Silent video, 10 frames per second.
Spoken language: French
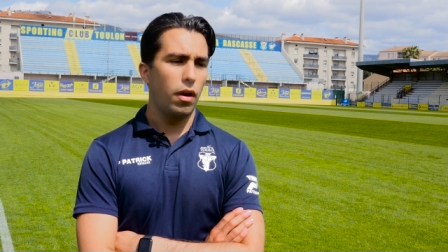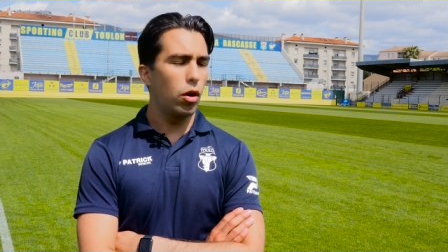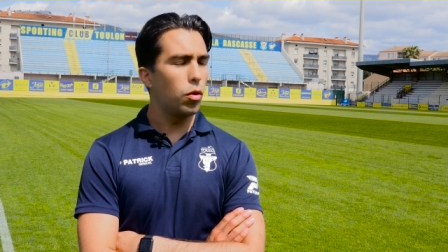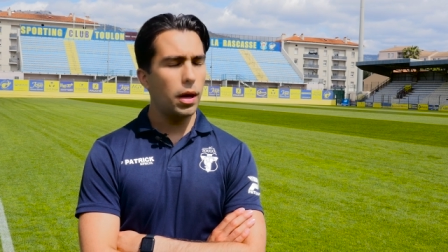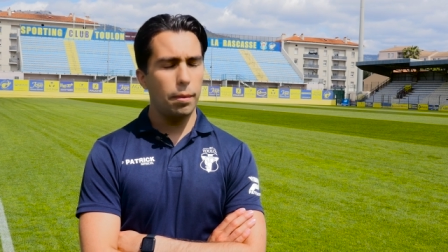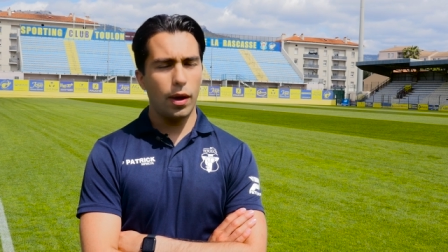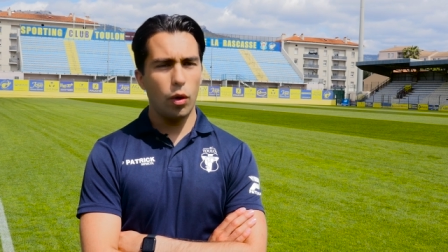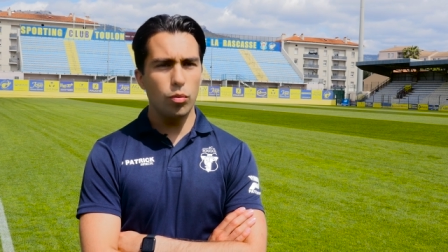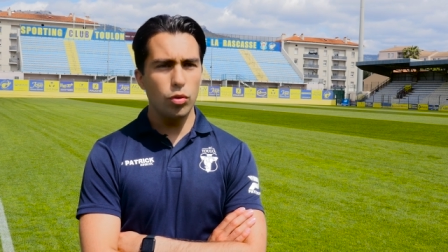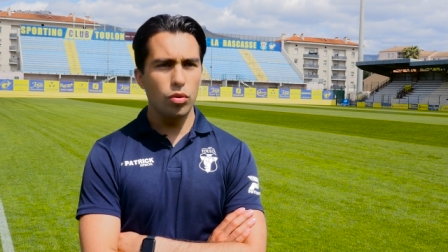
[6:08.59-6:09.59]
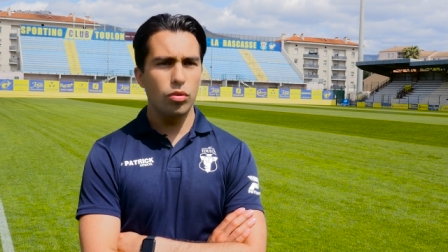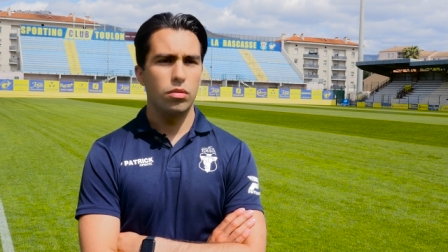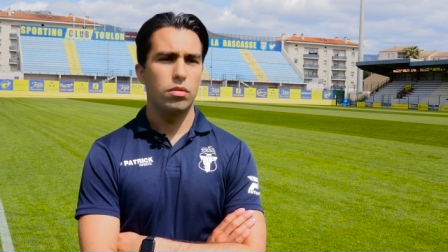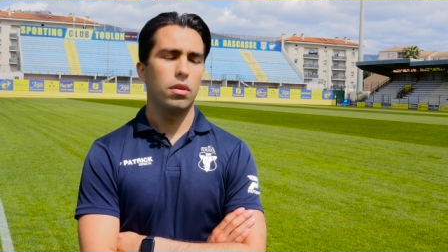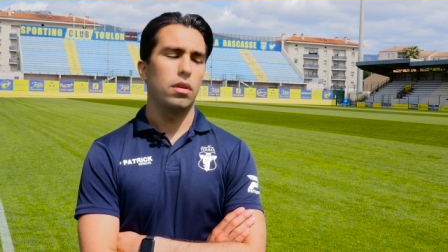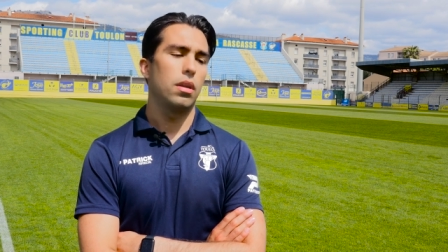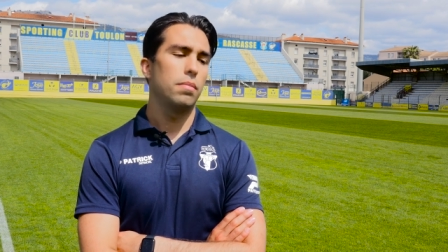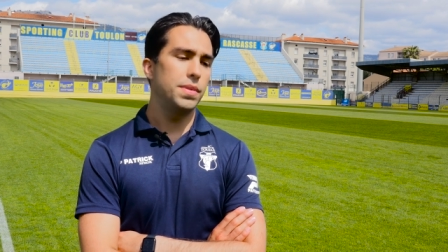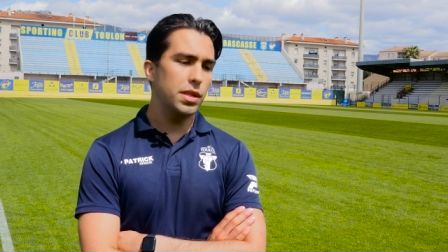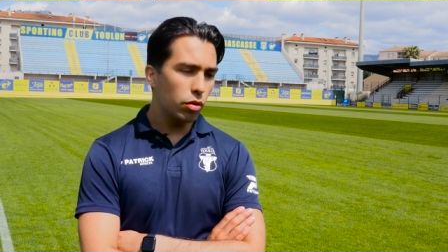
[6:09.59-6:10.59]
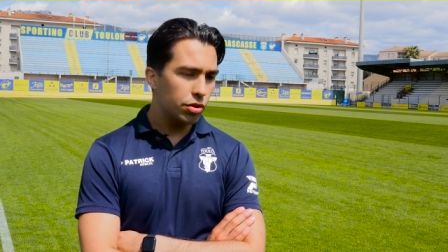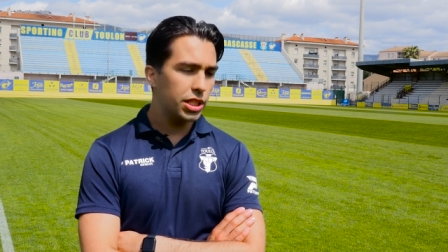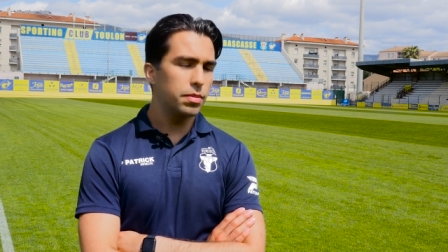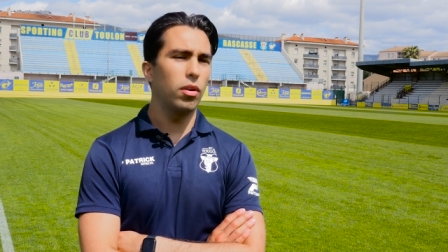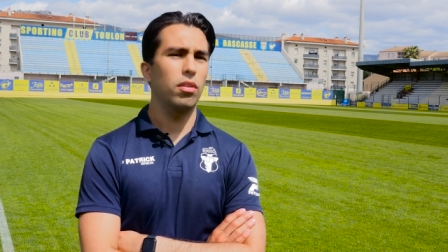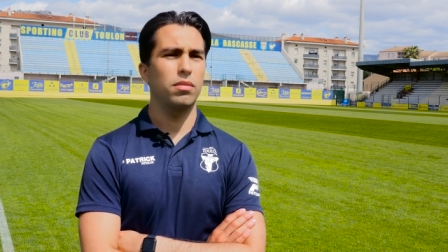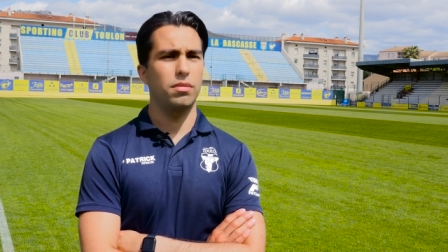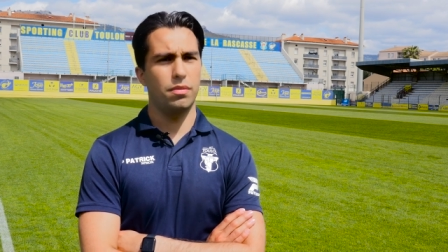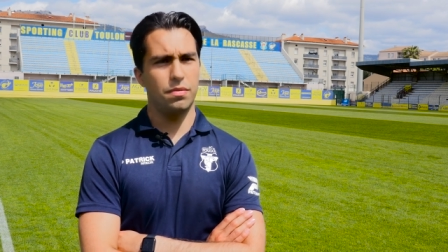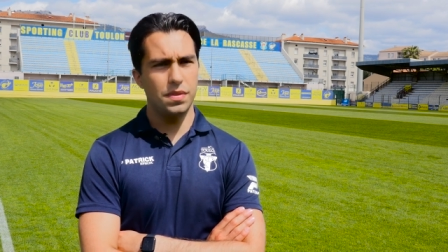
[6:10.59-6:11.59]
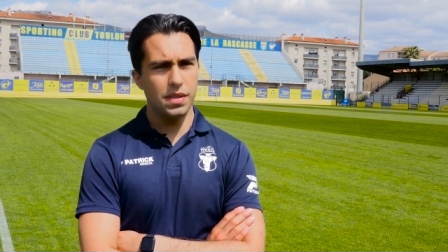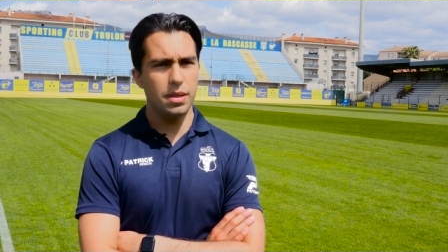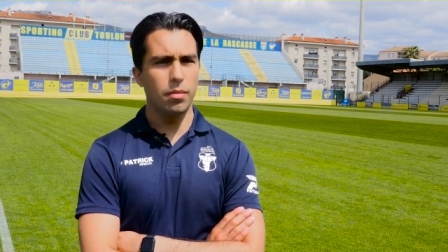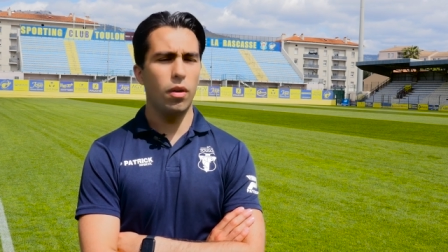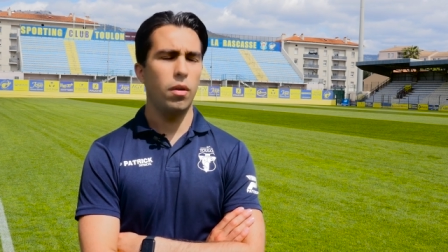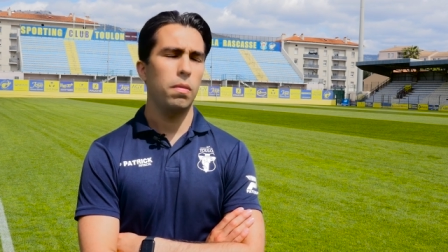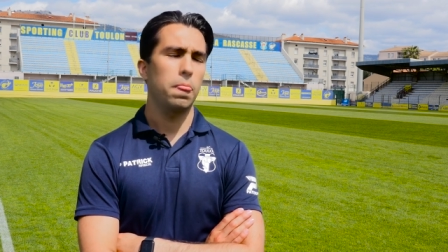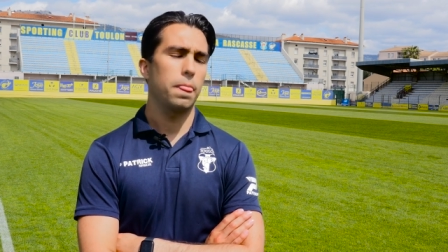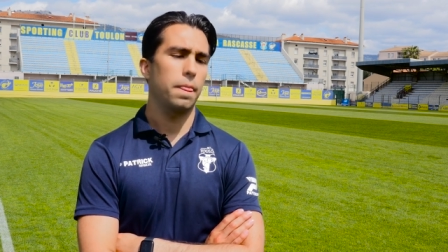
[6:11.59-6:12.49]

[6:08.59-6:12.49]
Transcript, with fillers: le préparer au mieux, psychologiquement, physiquement,